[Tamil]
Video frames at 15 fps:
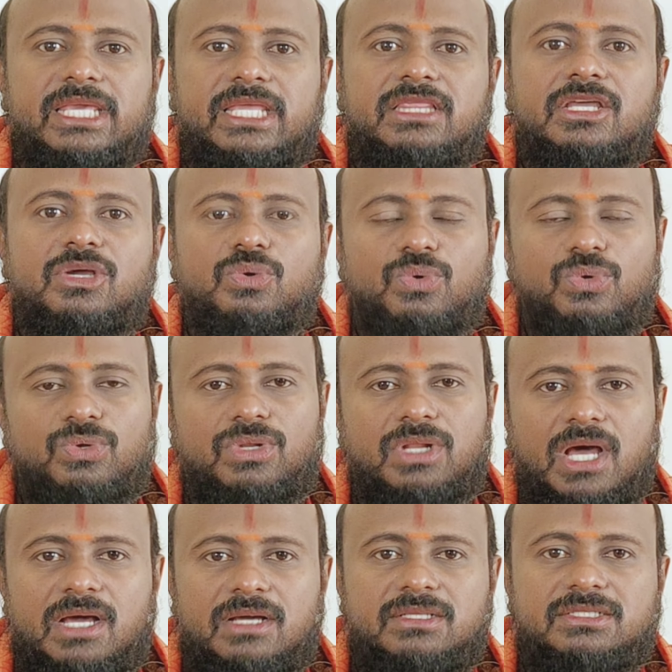இந்த குரு
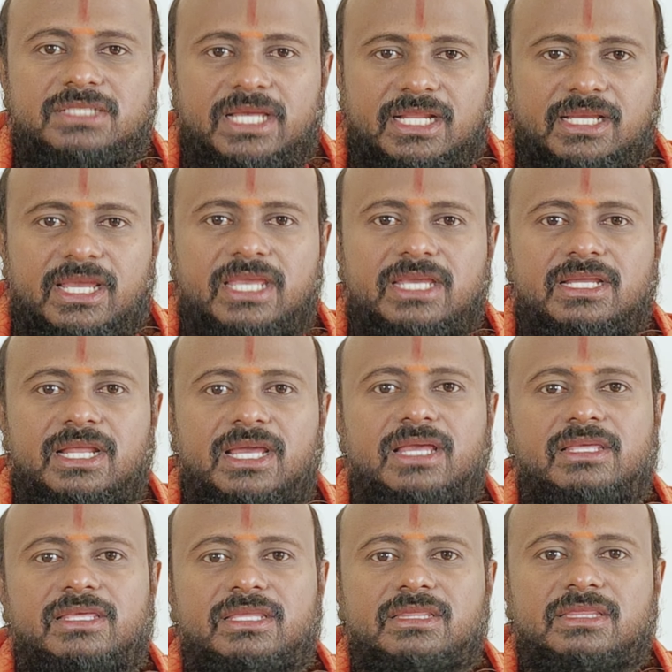ராகு சேர்க்கைங்கிற
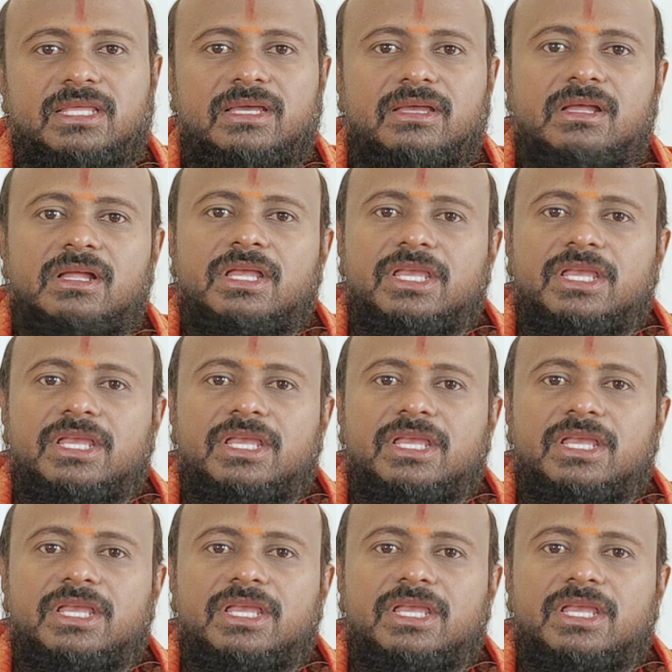இந்த